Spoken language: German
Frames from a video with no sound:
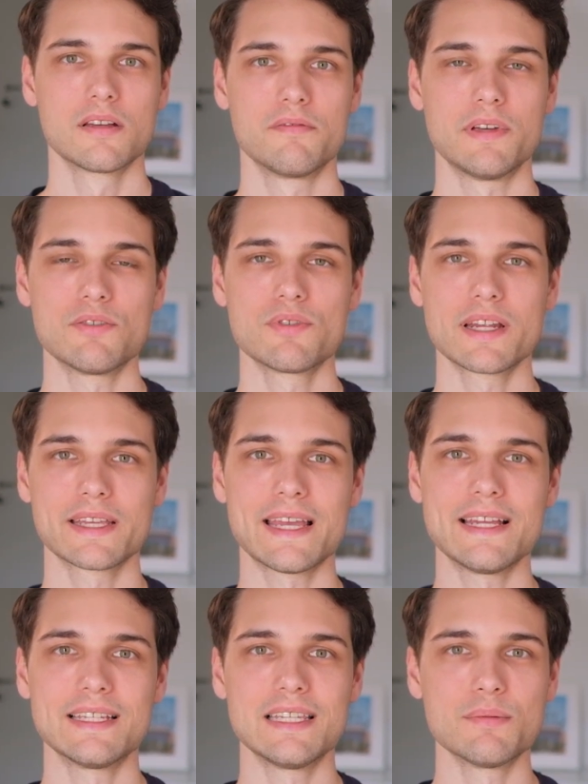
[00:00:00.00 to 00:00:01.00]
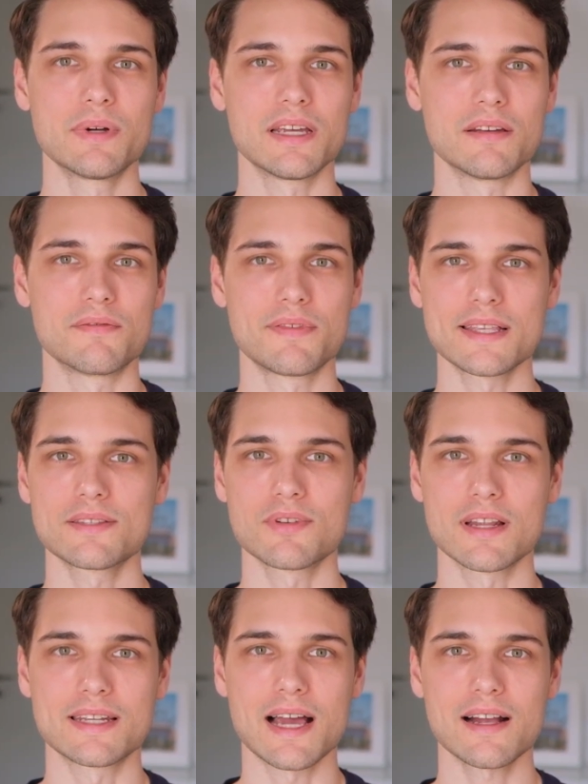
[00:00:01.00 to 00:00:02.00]
Wenn du dein Geld lieber in Fest-
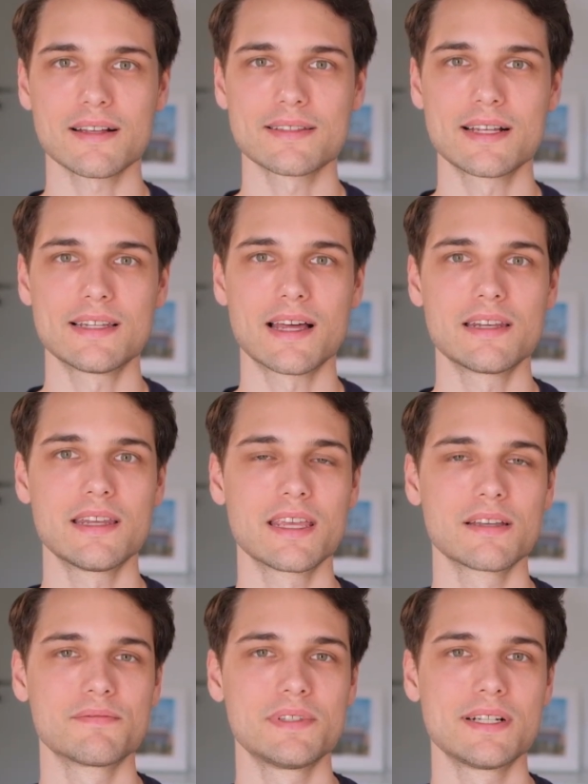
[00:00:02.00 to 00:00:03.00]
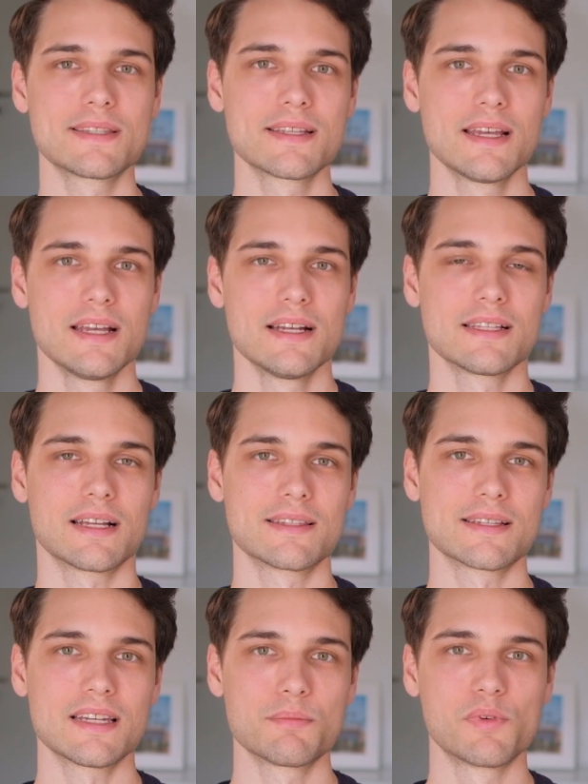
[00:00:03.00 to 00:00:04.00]
oder Tagesgeld anlegen willst, dann
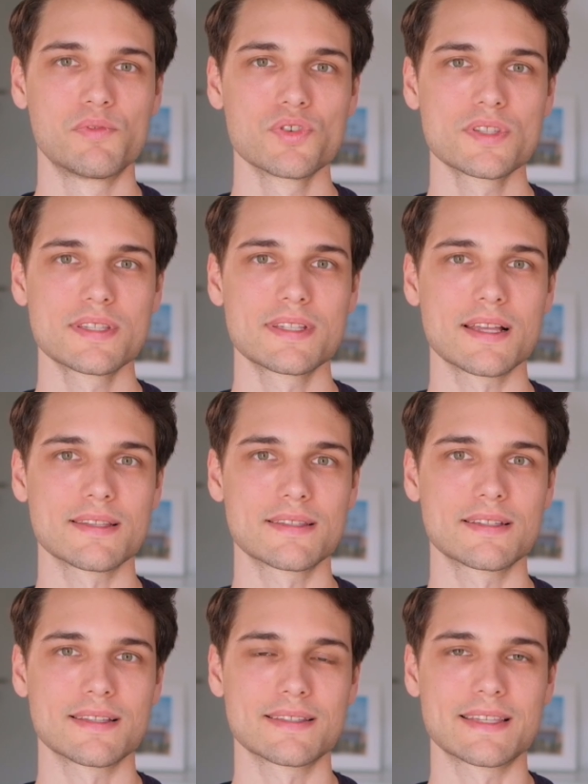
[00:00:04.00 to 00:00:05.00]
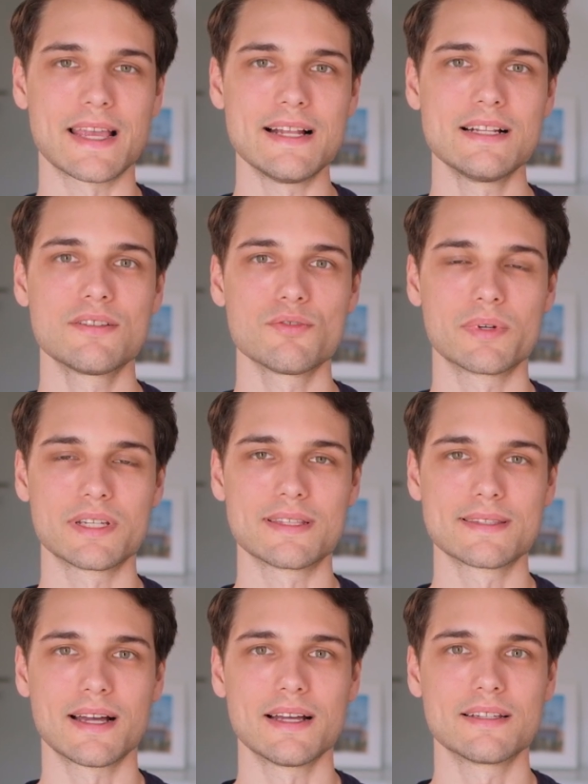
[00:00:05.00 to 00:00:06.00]
sei dir bewusst, dass das Geld über die
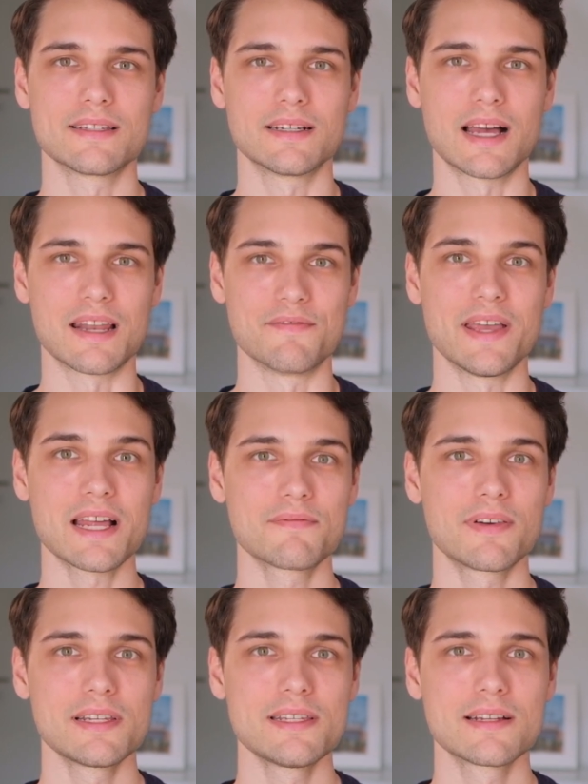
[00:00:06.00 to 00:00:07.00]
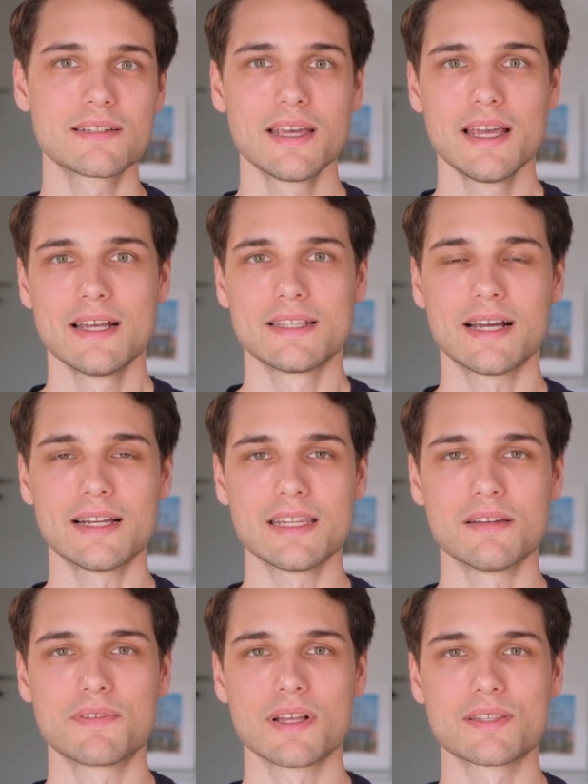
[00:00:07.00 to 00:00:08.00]
Zeit äh, an Wert verliert, da die
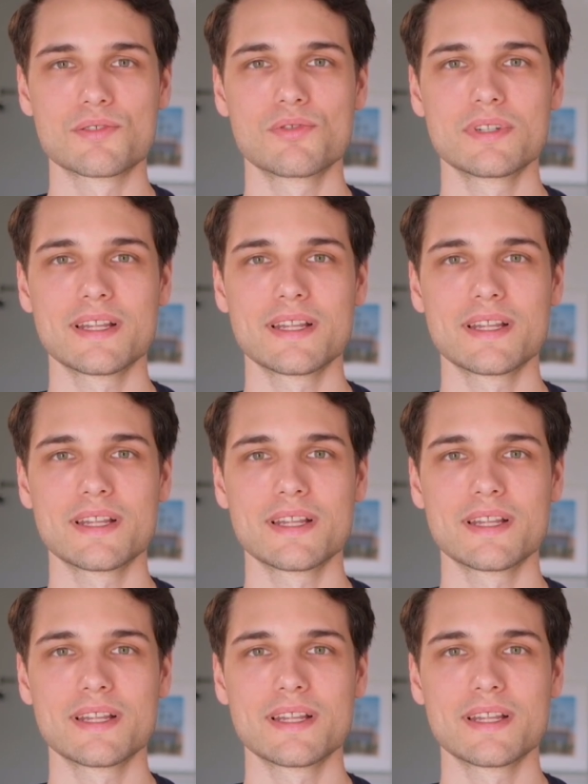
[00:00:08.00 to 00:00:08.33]
Inflation